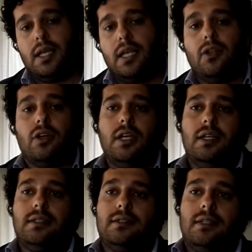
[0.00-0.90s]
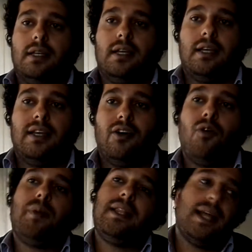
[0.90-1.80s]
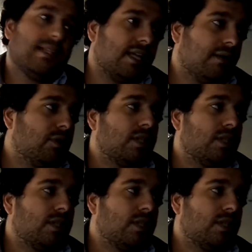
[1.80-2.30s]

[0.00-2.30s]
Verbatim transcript: y lo que es eh, Open Data, digamos,